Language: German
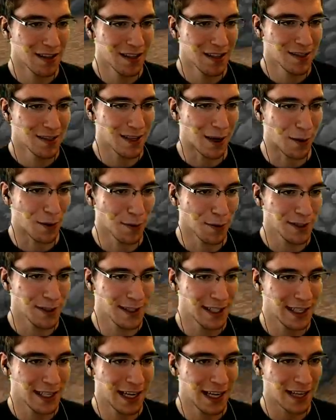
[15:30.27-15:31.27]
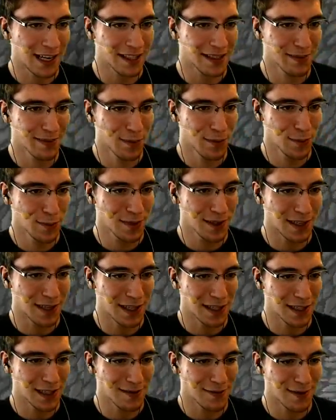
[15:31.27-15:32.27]
so aussehen lassen muss,
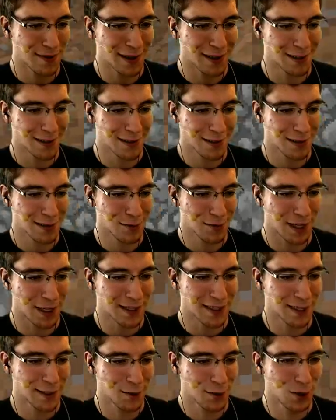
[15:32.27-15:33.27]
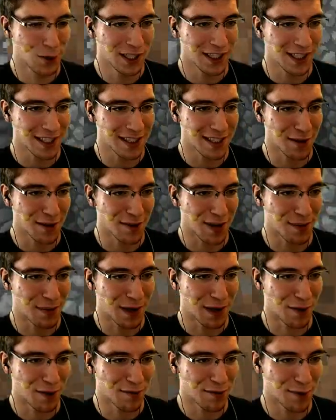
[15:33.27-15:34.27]
als wäre das so ganz natürlich, dass der auf
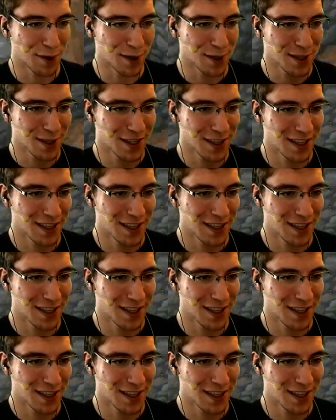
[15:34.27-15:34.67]
einmal aufhört.